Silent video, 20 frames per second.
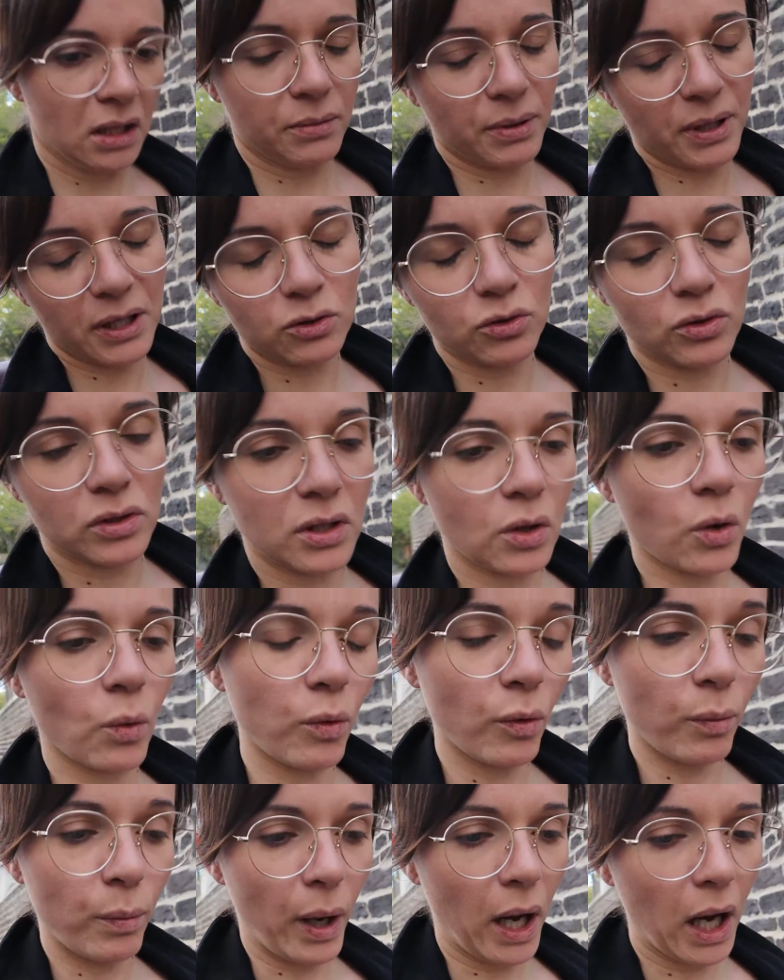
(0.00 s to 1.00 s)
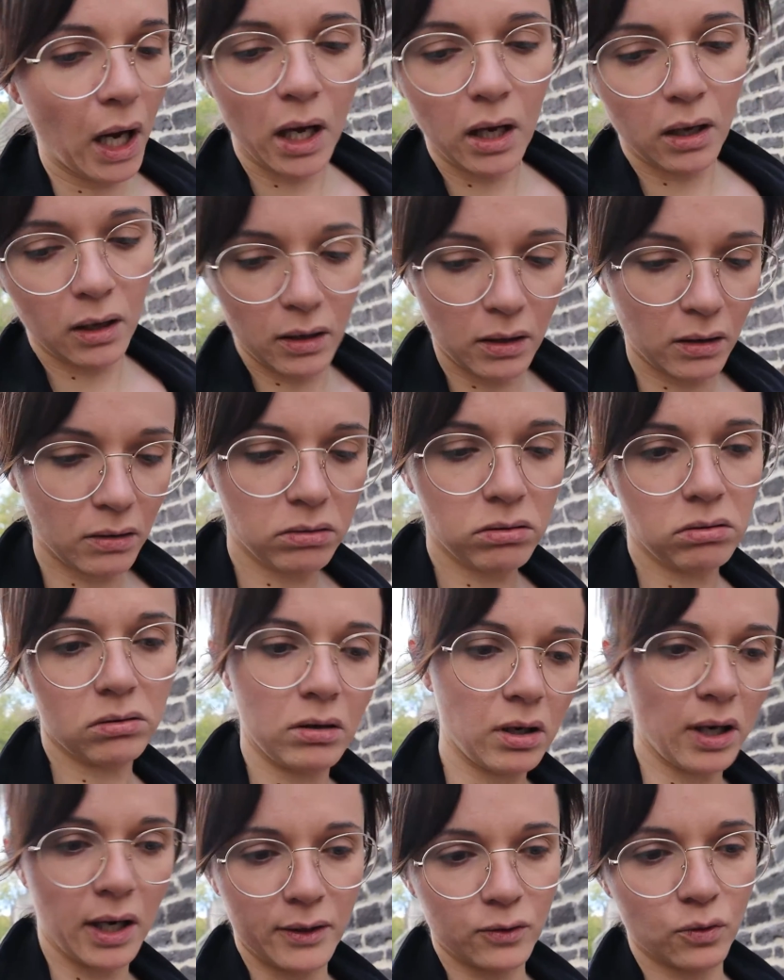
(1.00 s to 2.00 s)
Après, je sais qu'on peut pas euh,
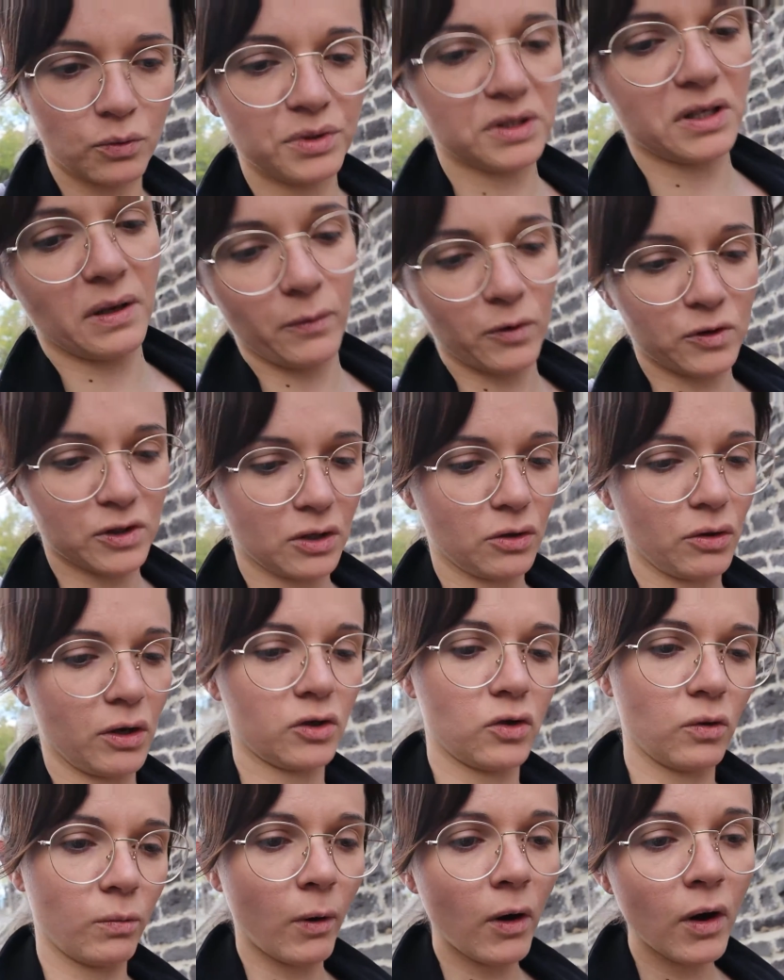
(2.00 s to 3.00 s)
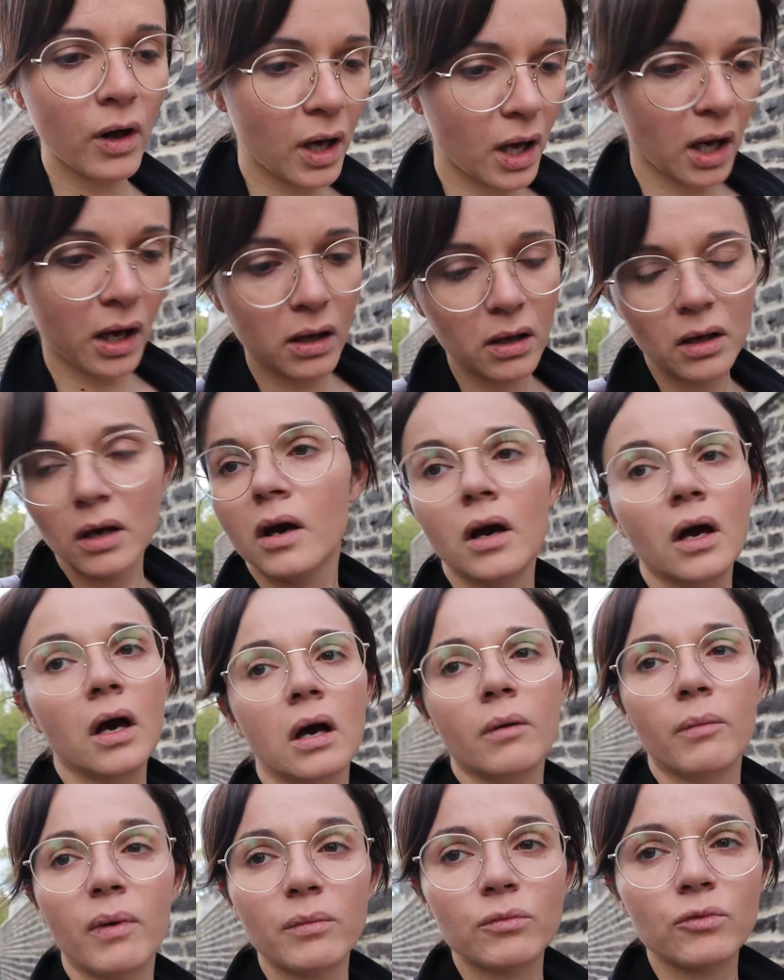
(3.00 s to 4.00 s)
les obliger à manger correctement. Hein.
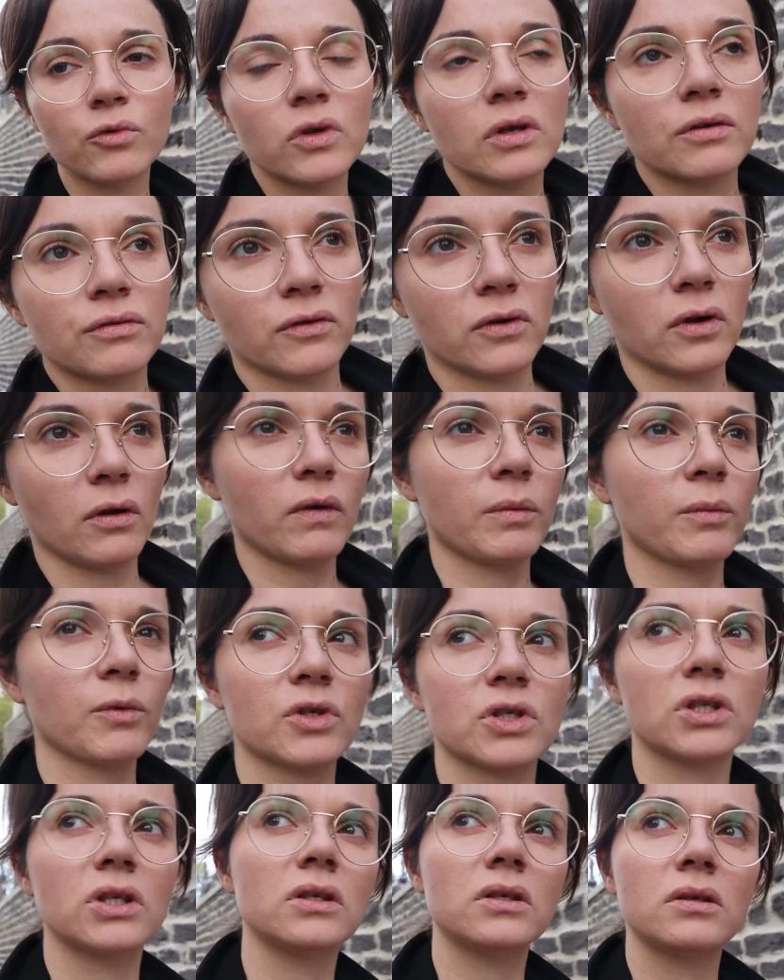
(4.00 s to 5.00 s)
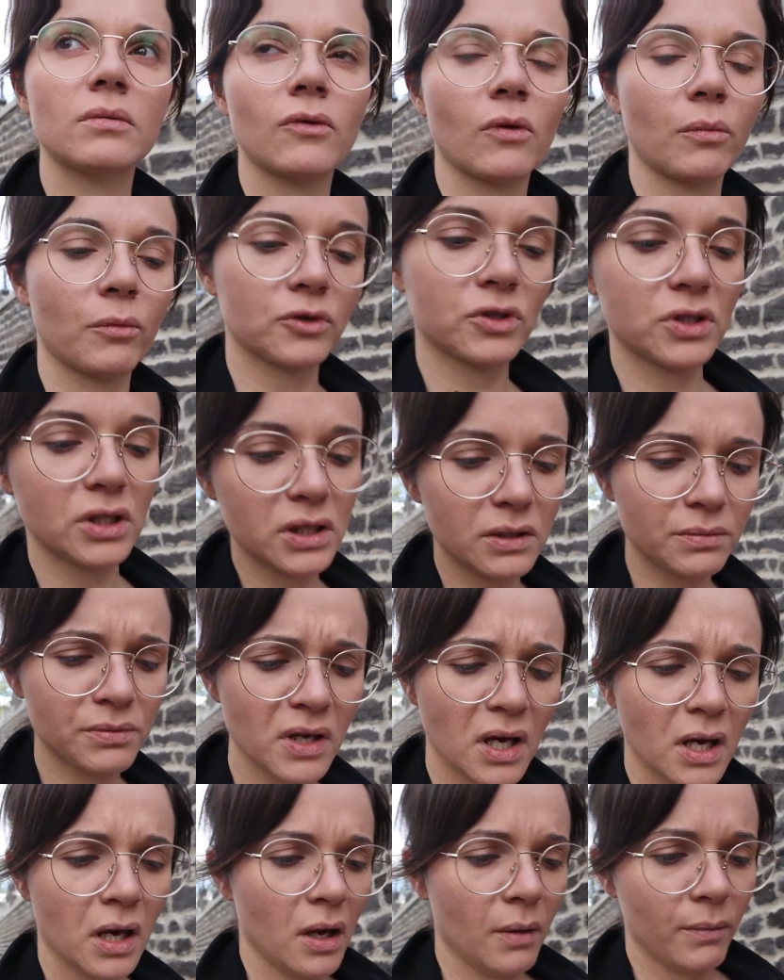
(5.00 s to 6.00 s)
Même nous, des fois, on a envie de manger des chips, on mange des
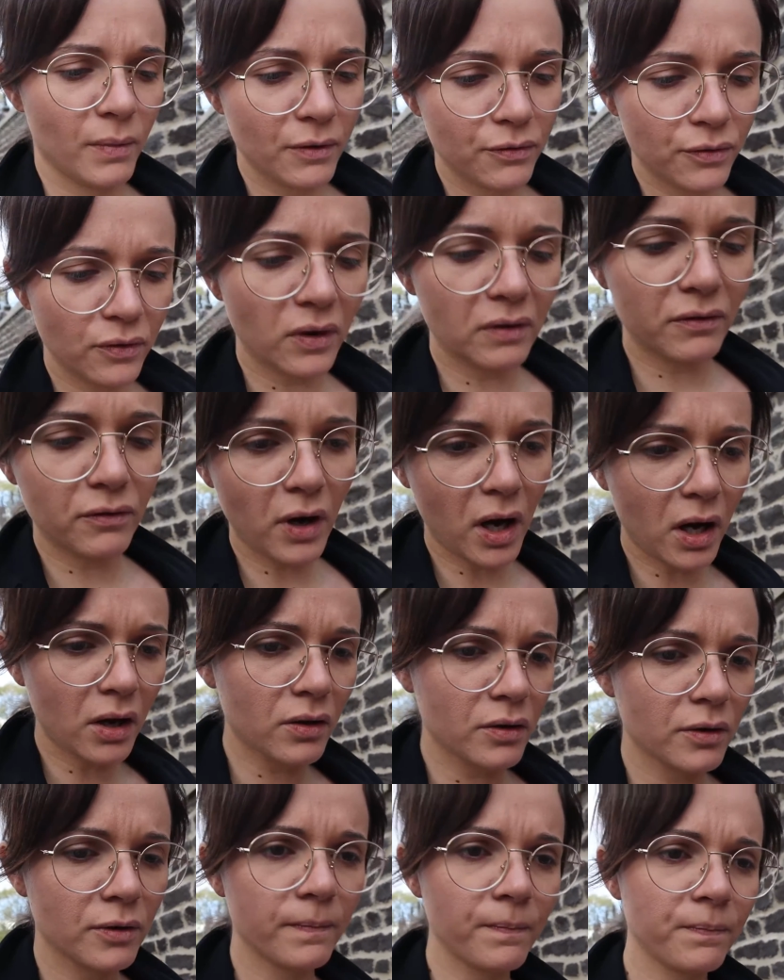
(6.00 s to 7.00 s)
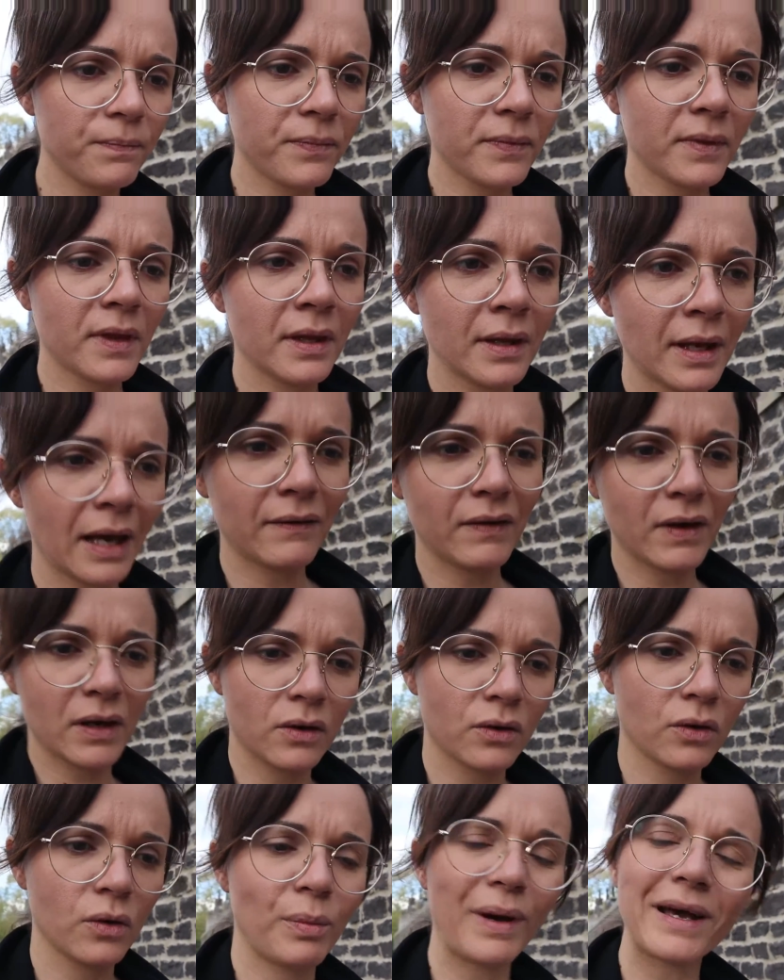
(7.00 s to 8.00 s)
chips. Mais il faut avoir euh,
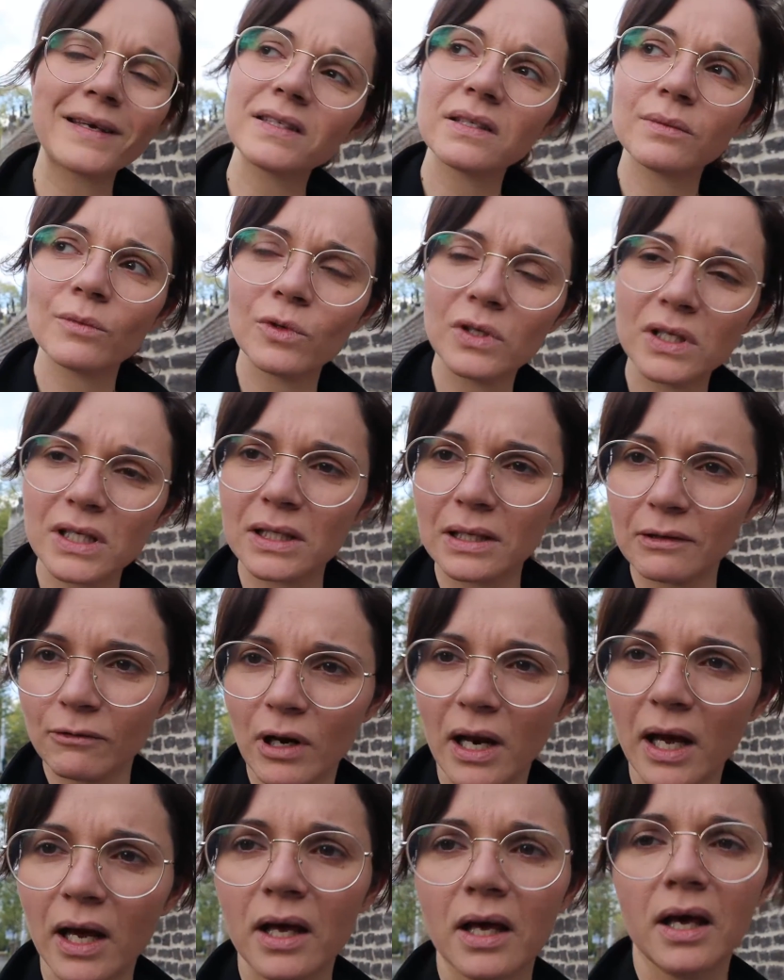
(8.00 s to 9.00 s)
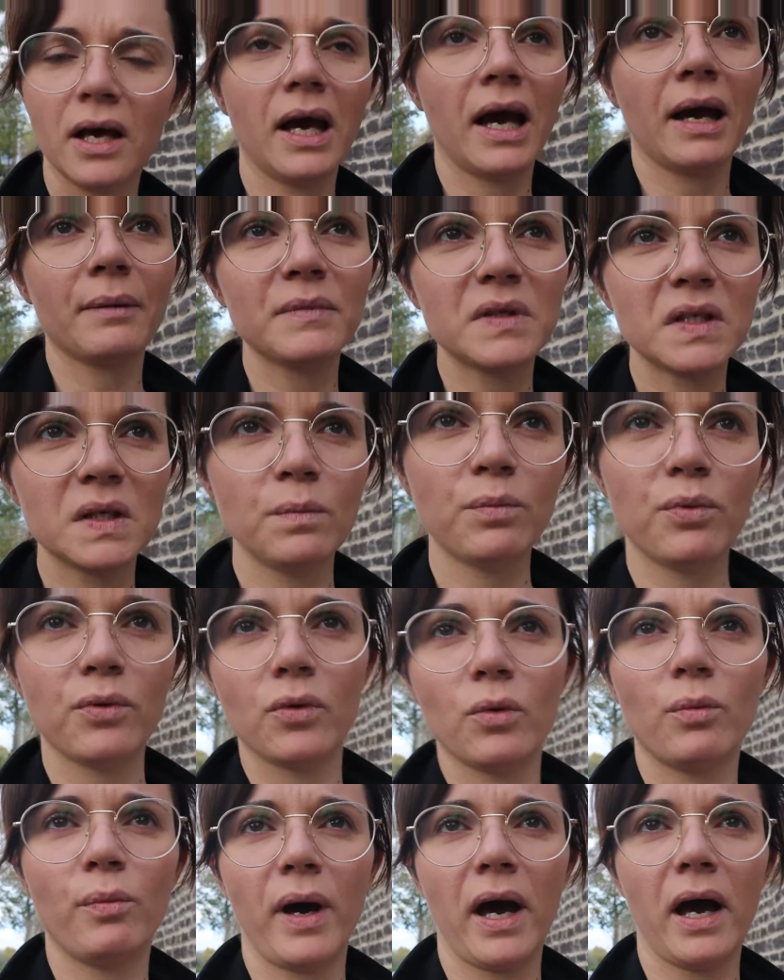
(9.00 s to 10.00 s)
avec euh, parcimonie, voilà. Un petit
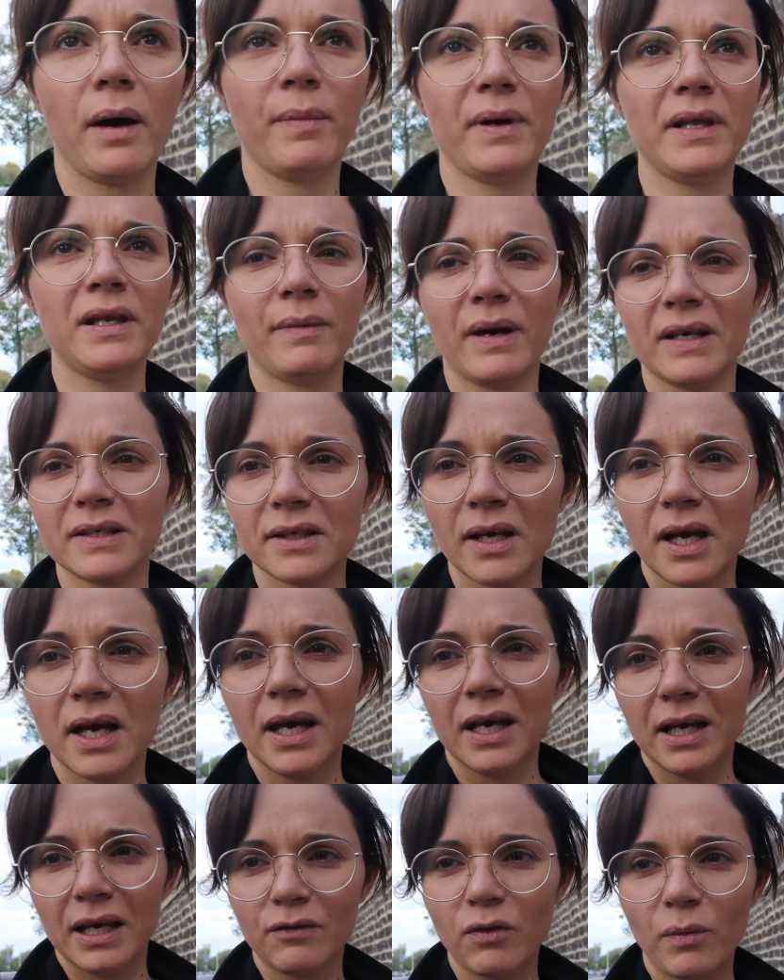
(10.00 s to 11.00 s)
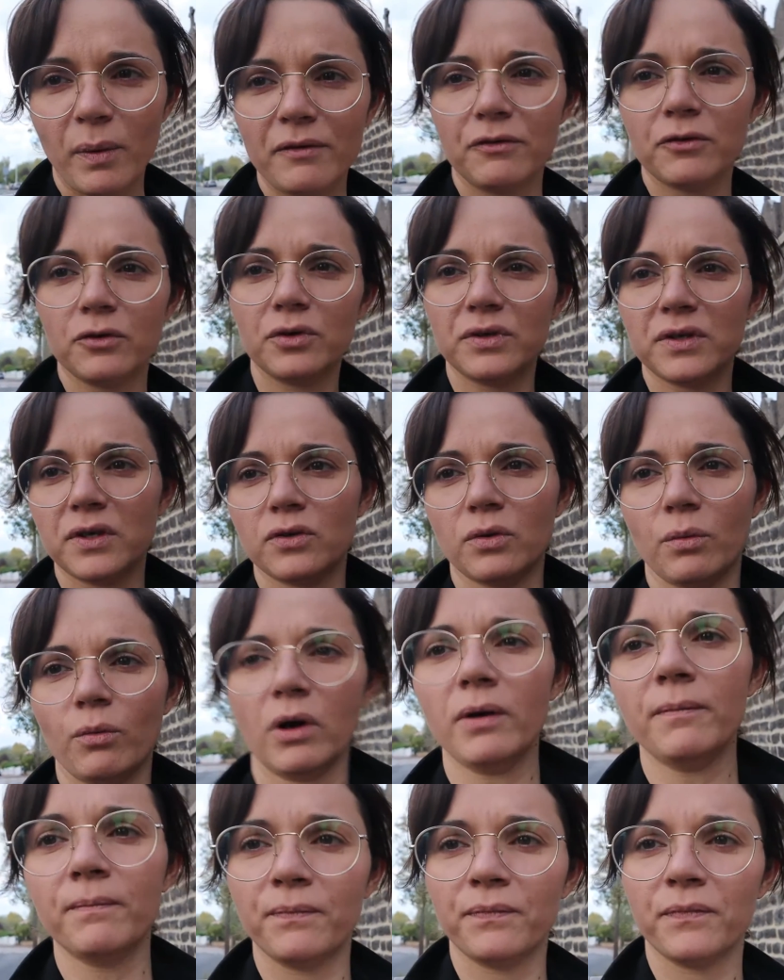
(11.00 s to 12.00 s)
peu, pas, pas des masses. Il veut pas focuser sur
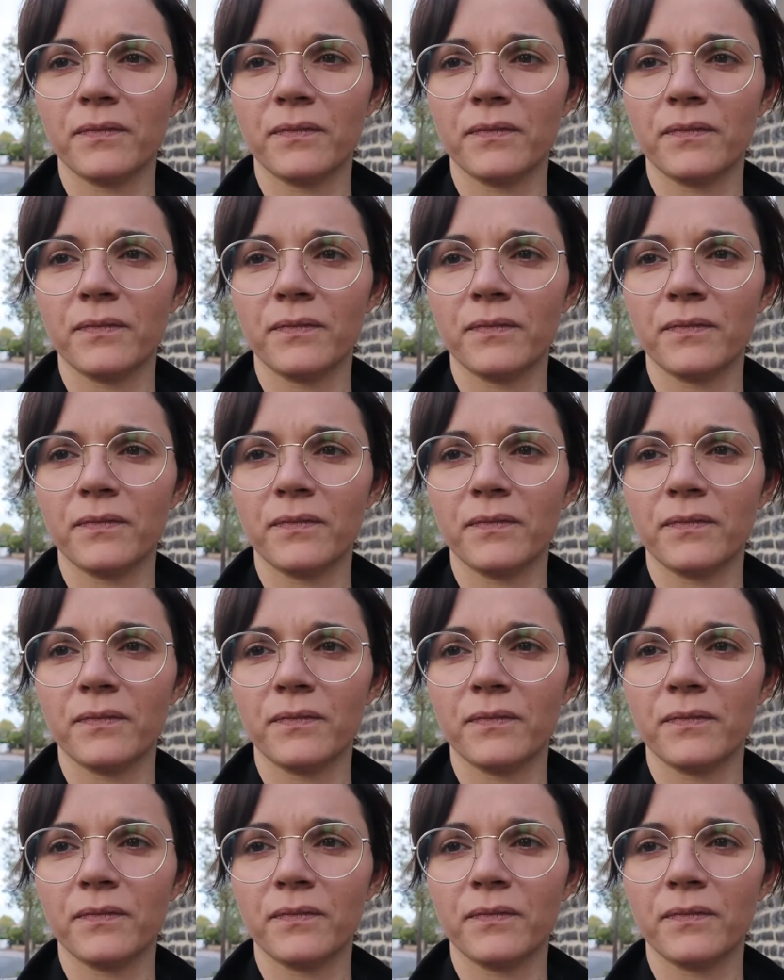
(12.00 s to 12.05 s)
moi.